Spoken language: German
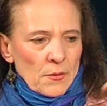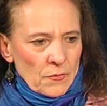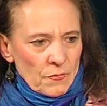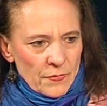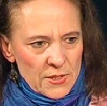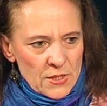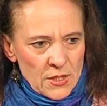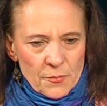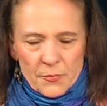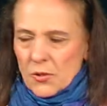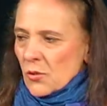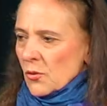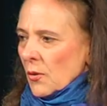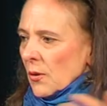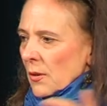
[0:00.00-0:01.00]
Was gibt
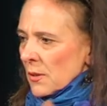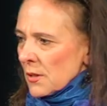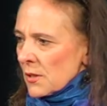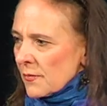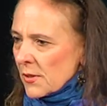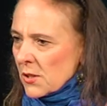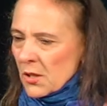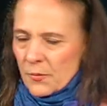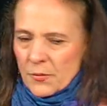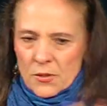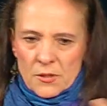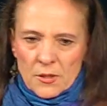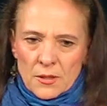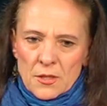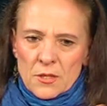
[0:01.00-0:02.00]
es Neues, was gibt
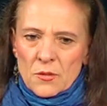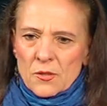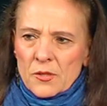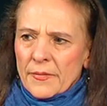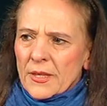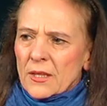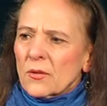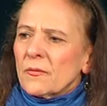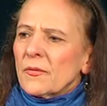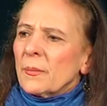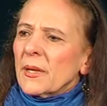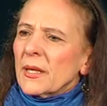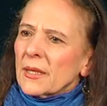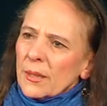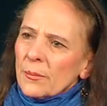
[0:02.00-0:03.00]
es hier nicht und so weiter. Und wenn
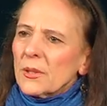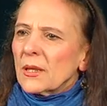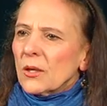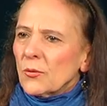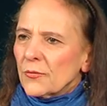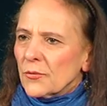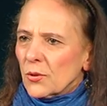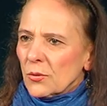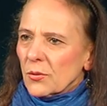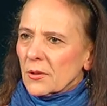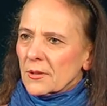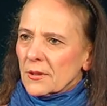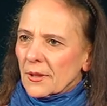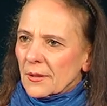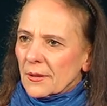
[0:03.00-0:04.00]
man damit
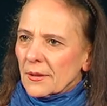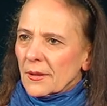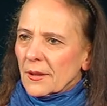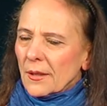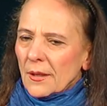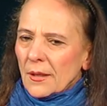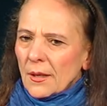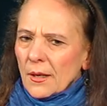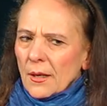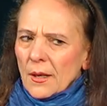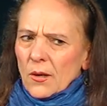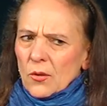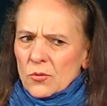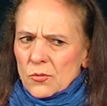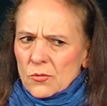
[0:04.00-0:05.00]
aufgehört hat,
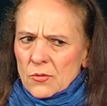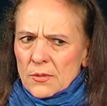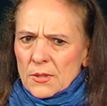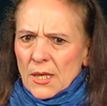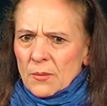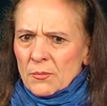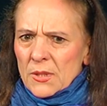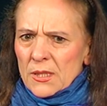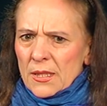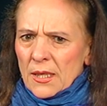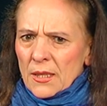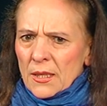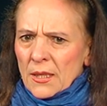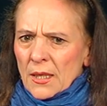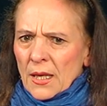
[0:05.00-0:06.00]
auch sozusagen mit
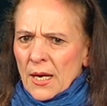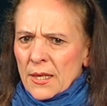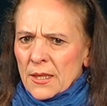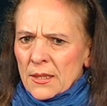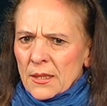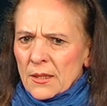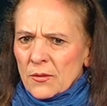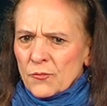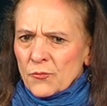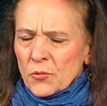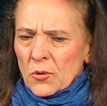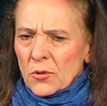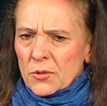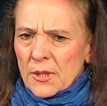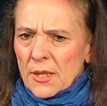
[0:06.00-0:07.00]
seinen eigenen
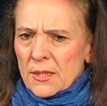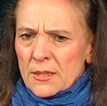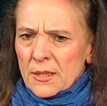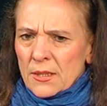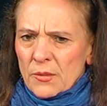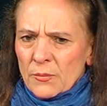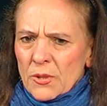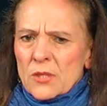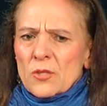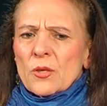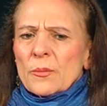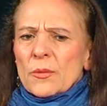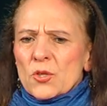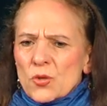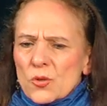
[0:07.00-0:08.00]
Vorurteilen, sage ich immer, die soll
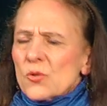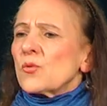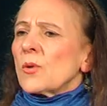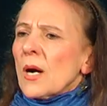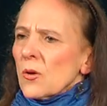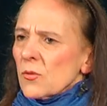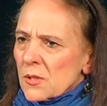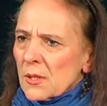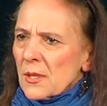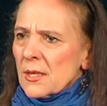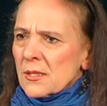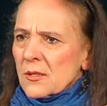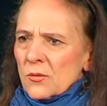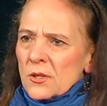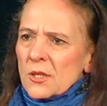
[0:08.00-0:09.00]
man schön zu Hause
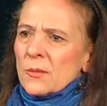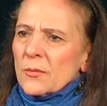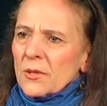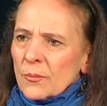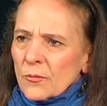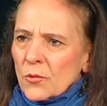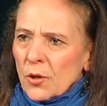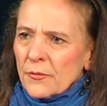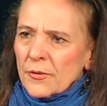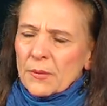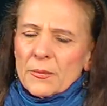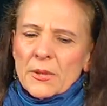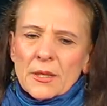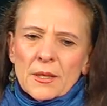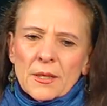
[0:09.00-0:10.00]
lassen und nicht mit dem Koffer
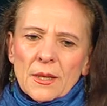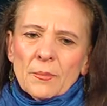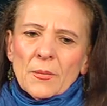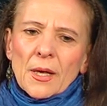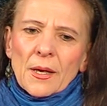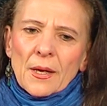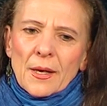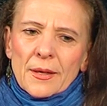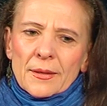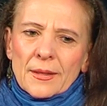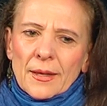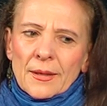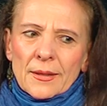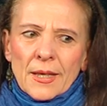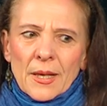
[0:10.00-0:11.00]
mitnehmen,
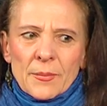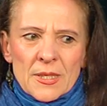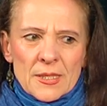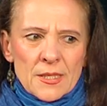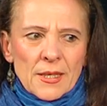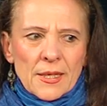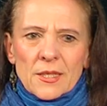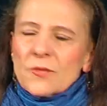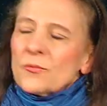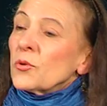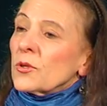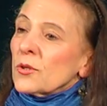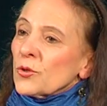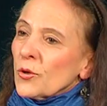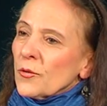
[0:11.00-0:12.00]
dann kann man sich eigentlich
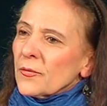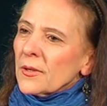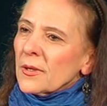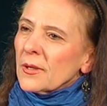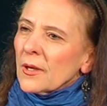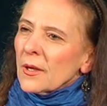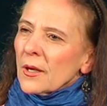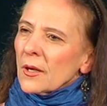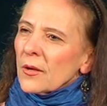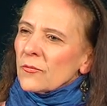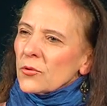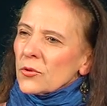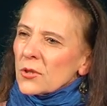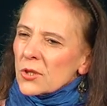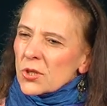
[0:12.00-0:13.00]
wirklich öffnen
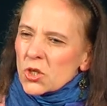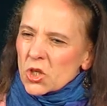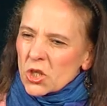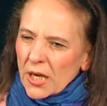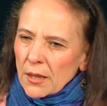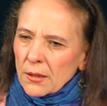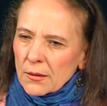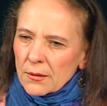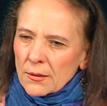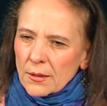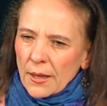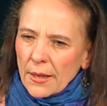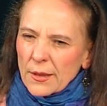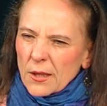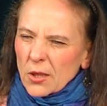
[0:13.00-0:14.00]
für die Geschenke, die
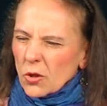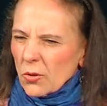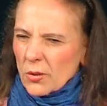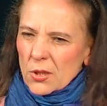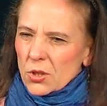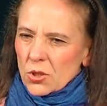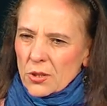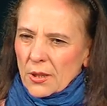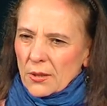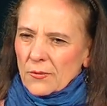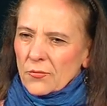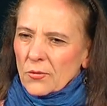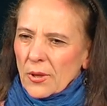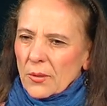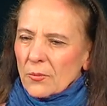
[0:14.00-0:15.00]
eine neue Stadt
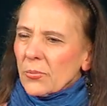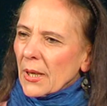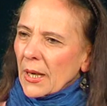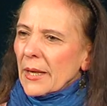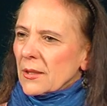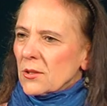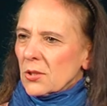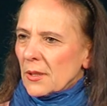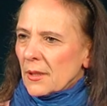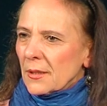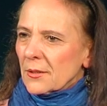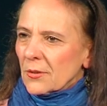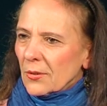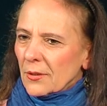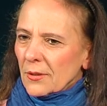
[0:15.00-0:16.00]
für einen
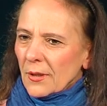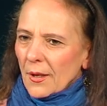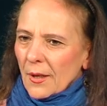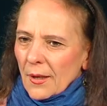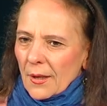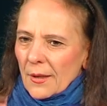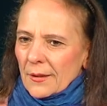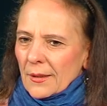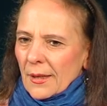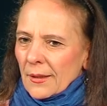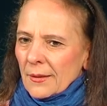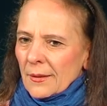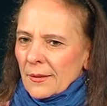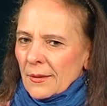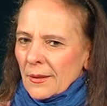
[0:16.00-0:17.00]
bereithält. Und
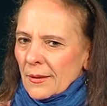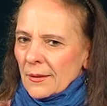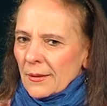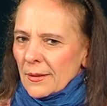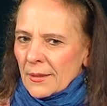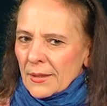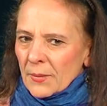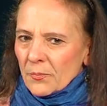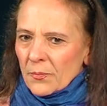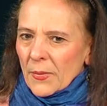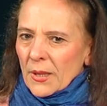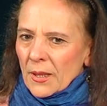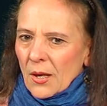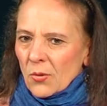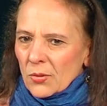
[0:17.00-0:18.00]
dann äh, lebt
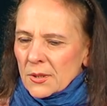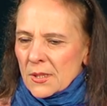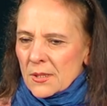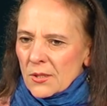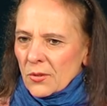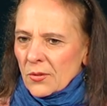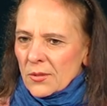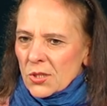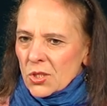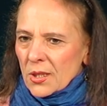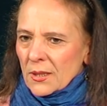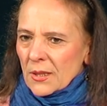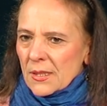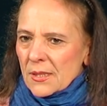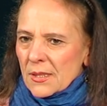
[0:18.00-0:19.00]
man auch diese neue
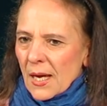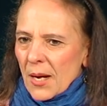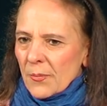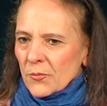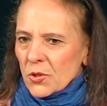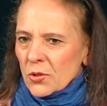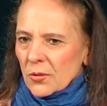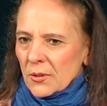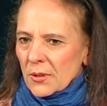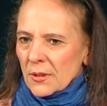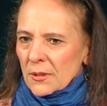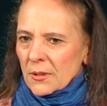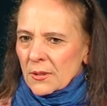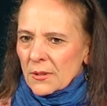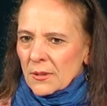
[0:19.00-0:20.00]
Stadt als Abenteuer,
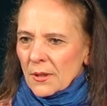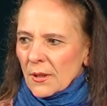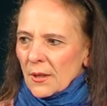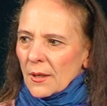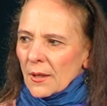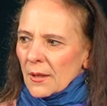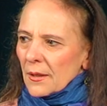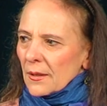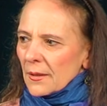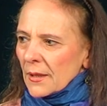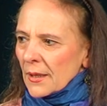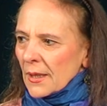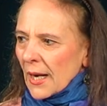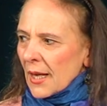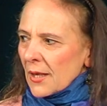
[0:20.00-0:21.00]
die
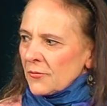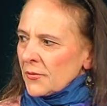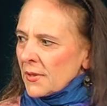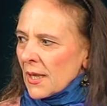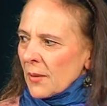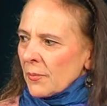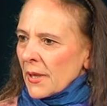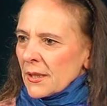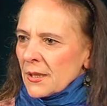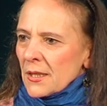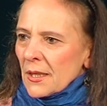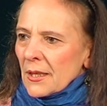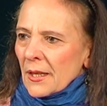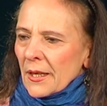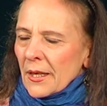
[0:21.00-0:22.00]
egal wie, aber an
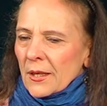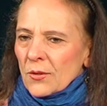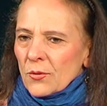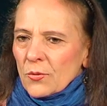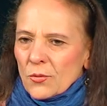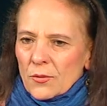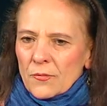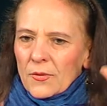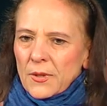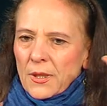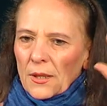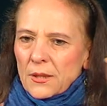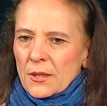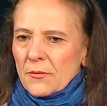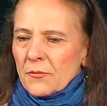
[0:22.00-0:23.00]
jeder Ecke irgendwie
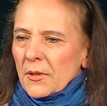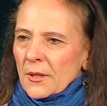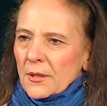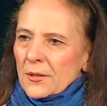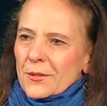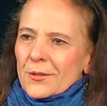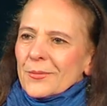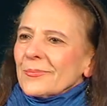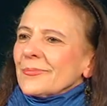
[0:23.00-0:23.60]
nach dir winkt.